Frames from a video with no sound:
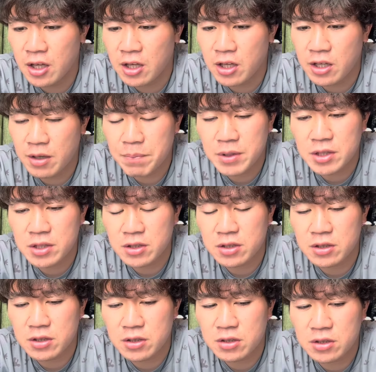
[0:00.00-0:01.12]
えー、やっぱり、
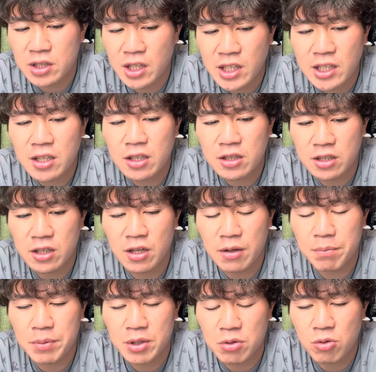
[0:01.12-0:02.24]
何やかんやでね、やっ
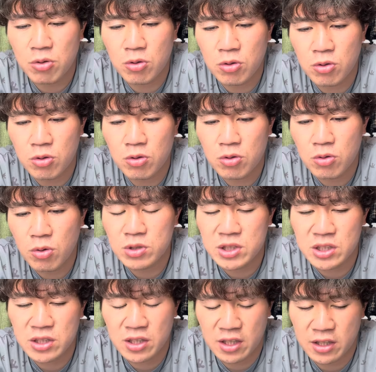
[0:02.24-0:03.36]
ぱりこう、甲子
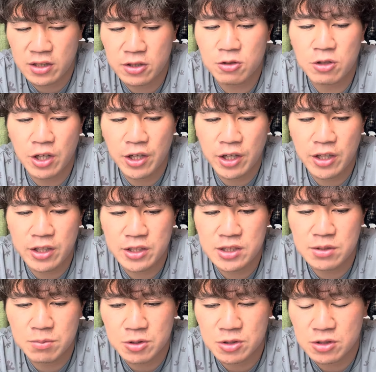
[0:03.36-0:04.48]
園で勝てるようなね、平
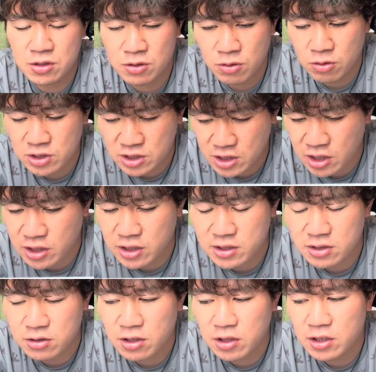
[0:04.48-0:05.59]
チームをしっかりね、
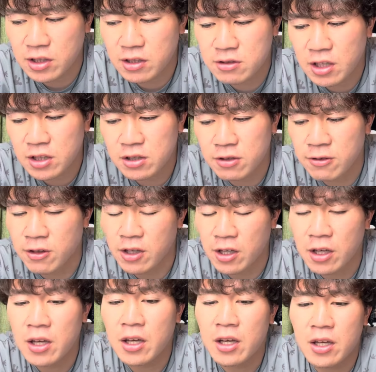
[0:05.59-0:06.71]
作ってきてるなっていうのがね、
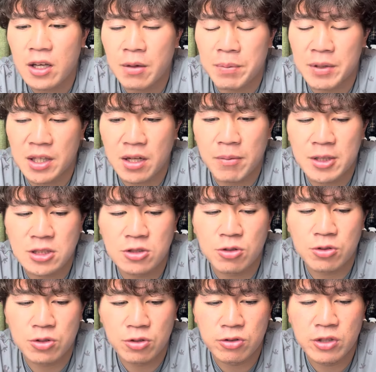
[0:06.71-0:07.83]
やっぱ高松
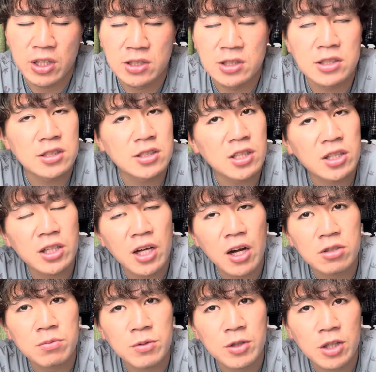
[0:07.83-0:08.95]
商業で、実際ね、
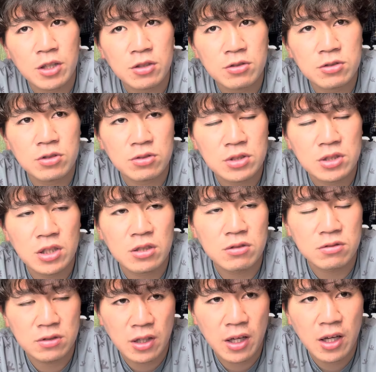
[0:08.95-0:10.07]
春もね、優勝してる
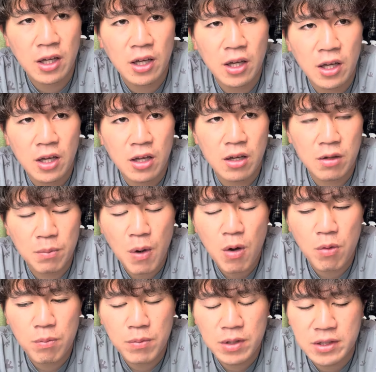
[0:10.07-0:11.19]
んで、えー、まあ、
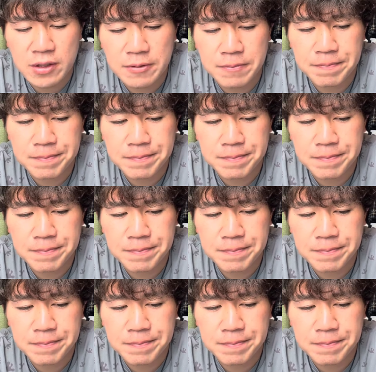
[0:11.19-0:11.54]
ほんまに、